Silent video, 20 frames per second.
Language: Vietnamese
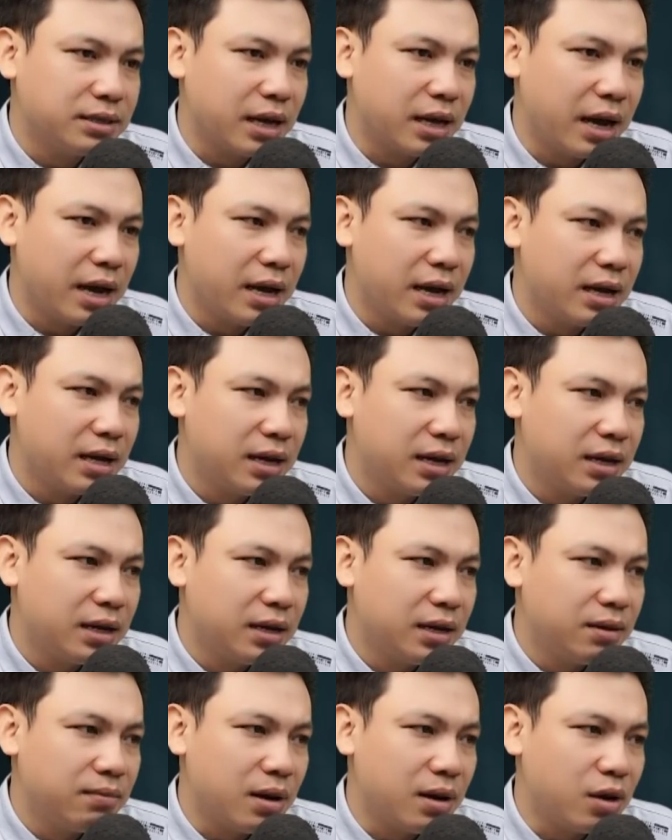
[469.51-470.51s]
chết,
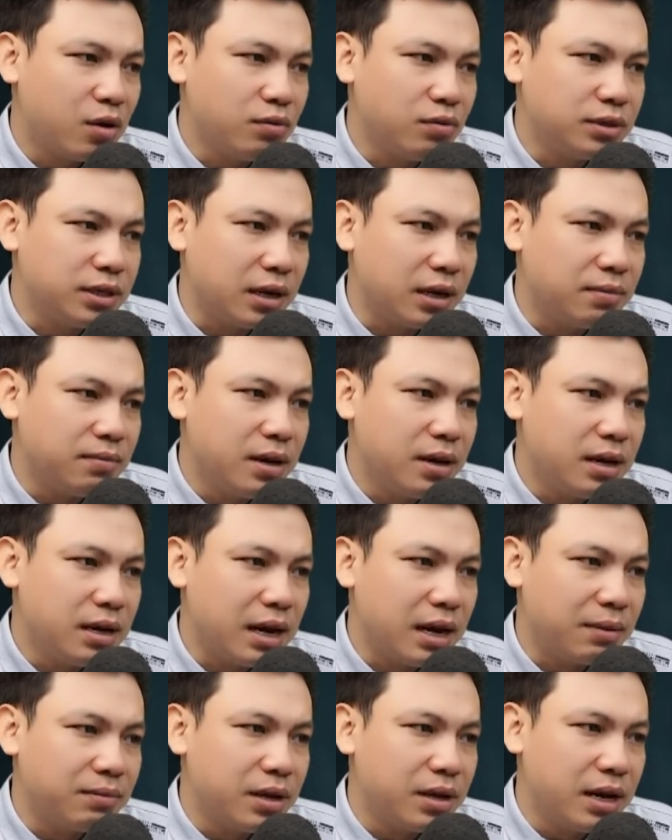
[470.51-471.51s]
chỉ trực chờ thoi
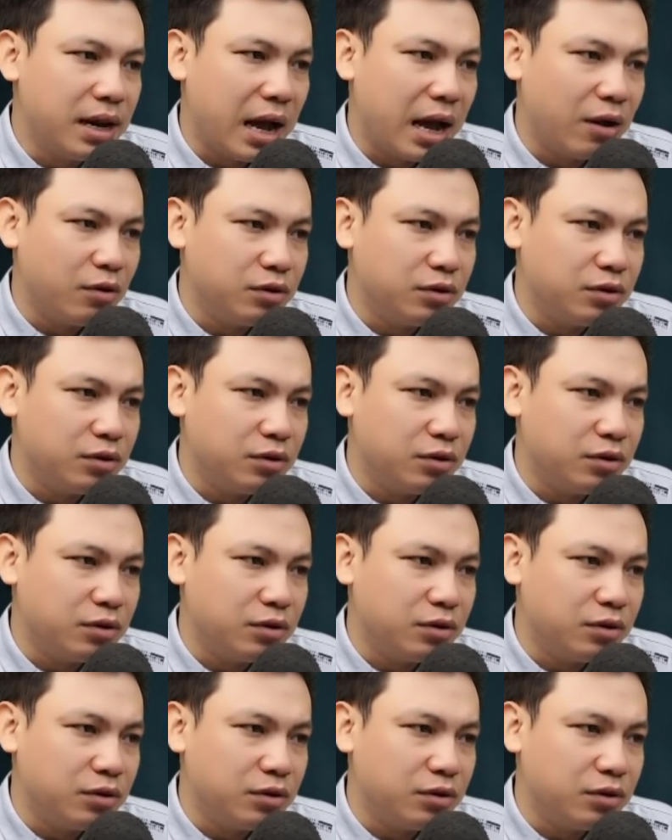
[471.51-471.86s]
thóp thở.